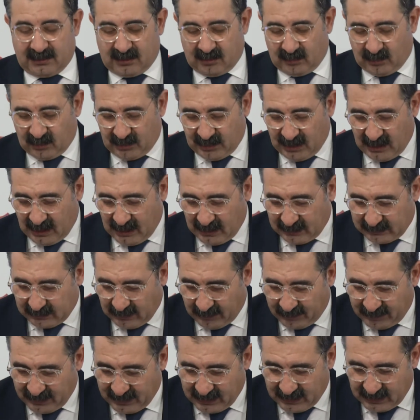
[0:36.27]
como ya
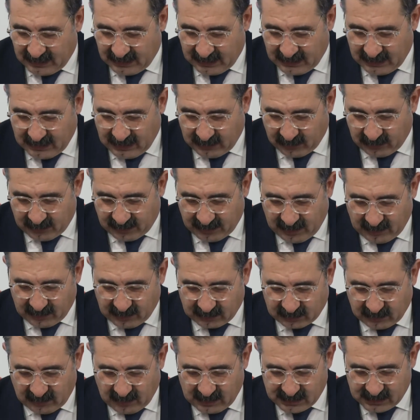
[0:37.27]
también he anunciado en
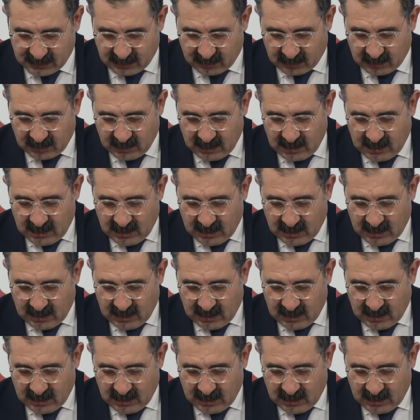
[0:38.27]
otra ocasión,